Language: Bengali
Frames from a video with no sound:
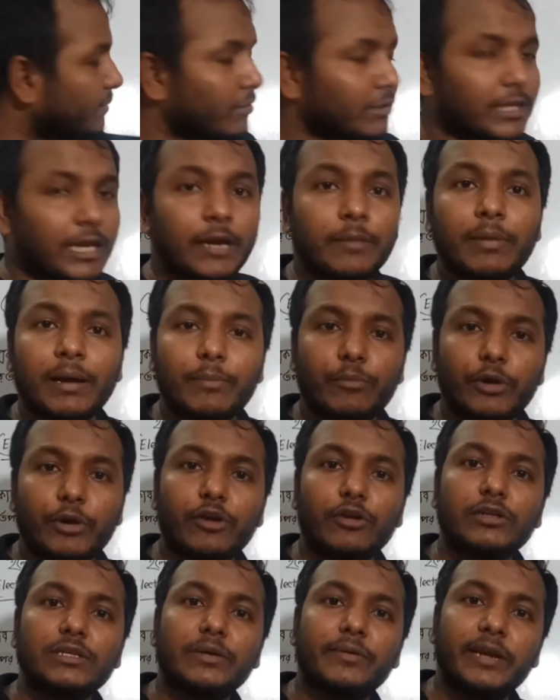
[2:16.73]
দেখবো তাহলে ভাববো
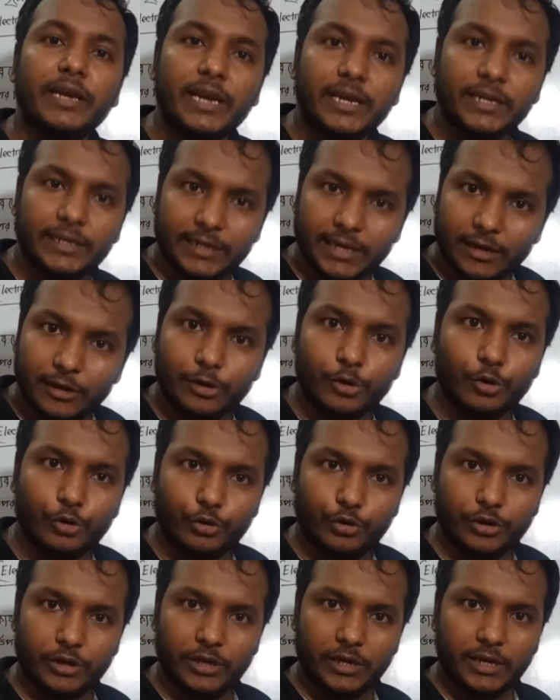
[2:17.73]
এগুলো আমার ইলেকট্রিক্যাল লোড
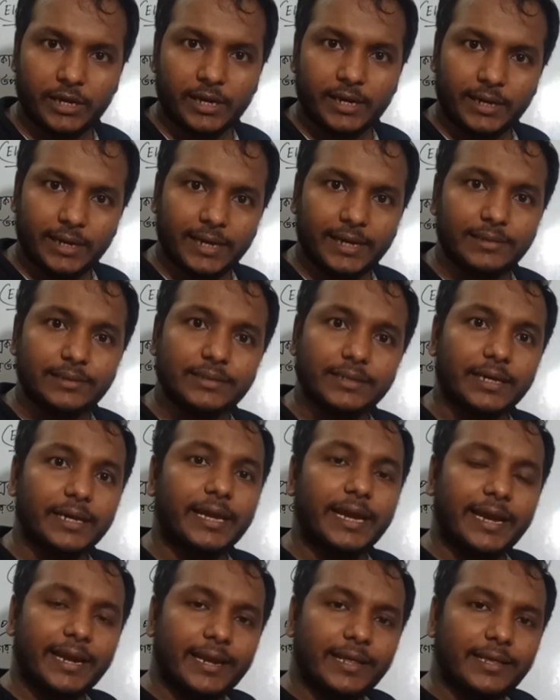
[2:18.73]
ঠিক আছে
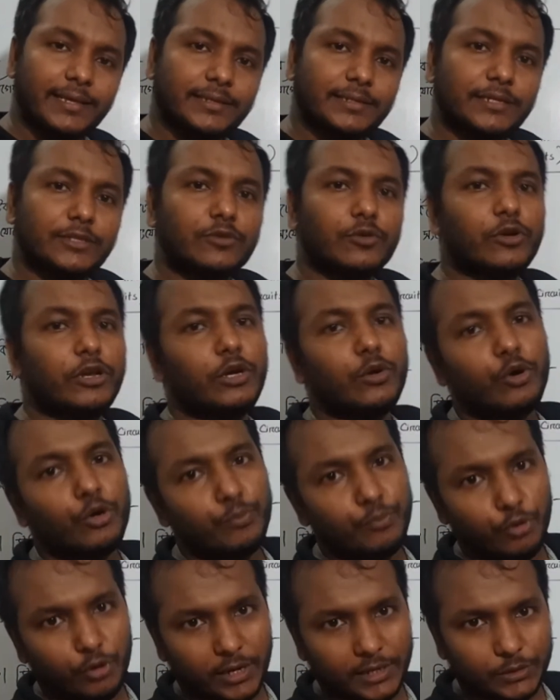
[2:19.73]
এই রেজিস্ট্যান্স গুলোই লোড
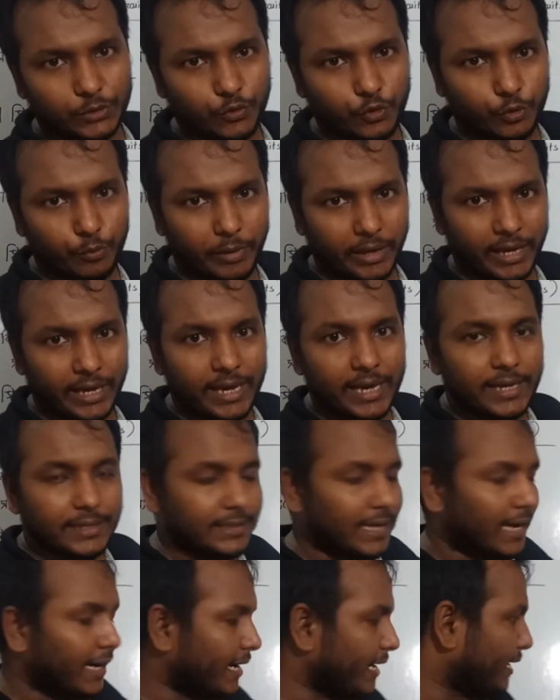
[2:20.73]
প্রকাশ করবে
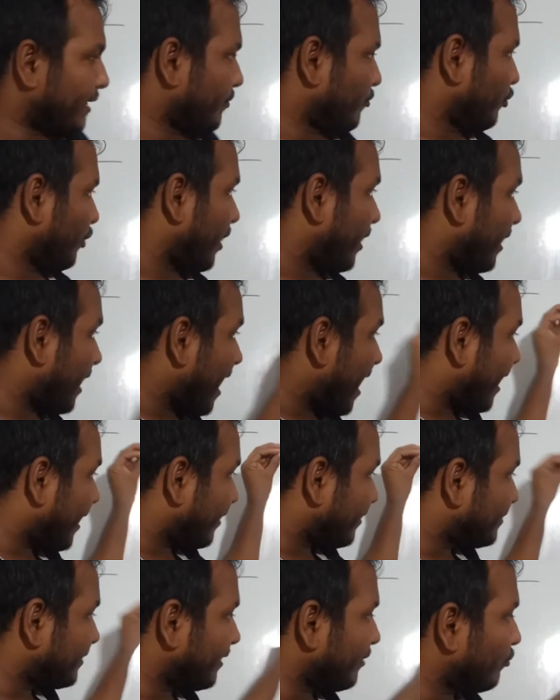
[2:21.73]
সার্কিটের মধ্যে আর
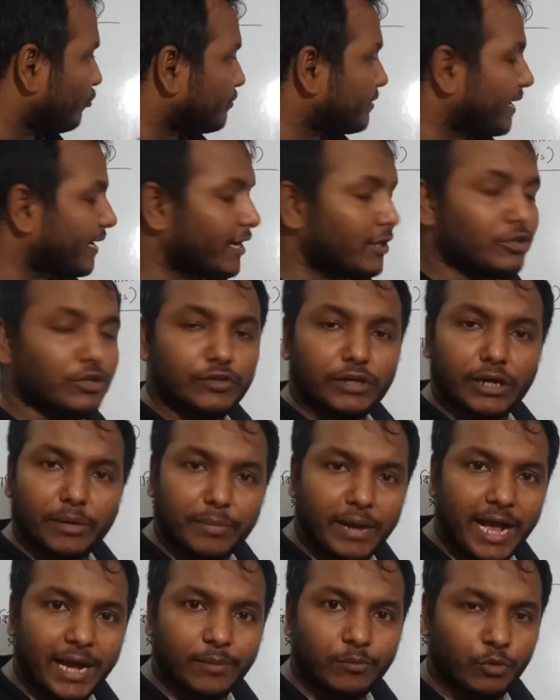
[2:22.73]
যে কোনো সার্কিট যখন
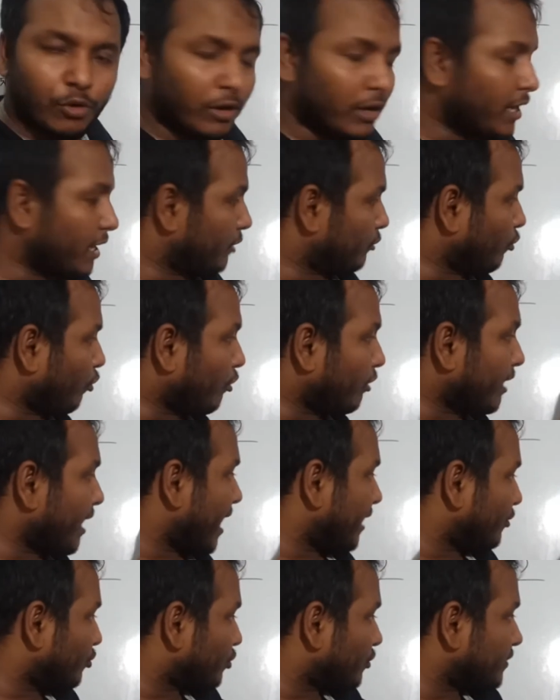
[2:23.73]
আমরা আঁকবো তখন
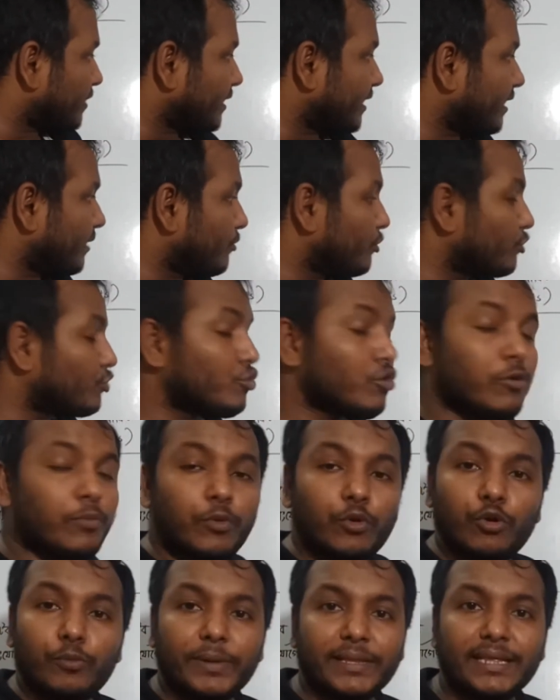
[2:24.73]
আদর্শ সার্কিটের মধ্যে
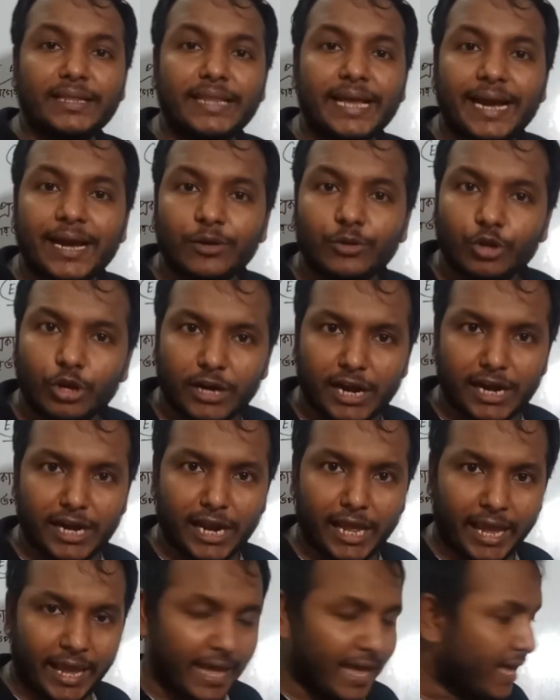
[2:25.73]
সবগুলো উপাদান দেখানোর দরকার
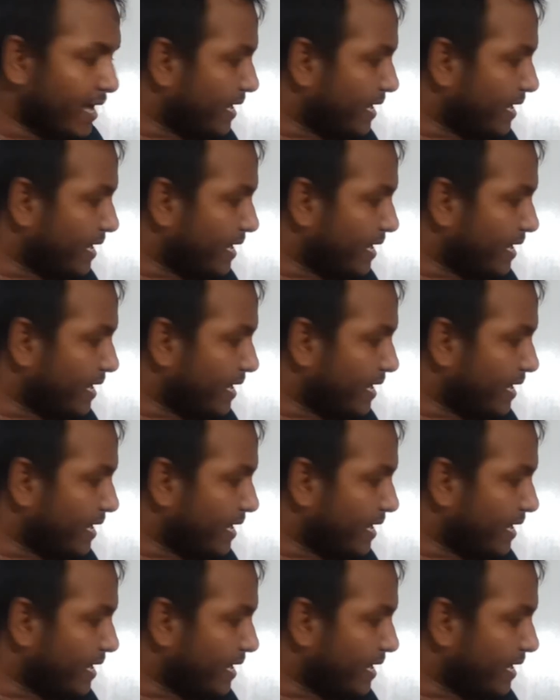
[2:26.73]
নাই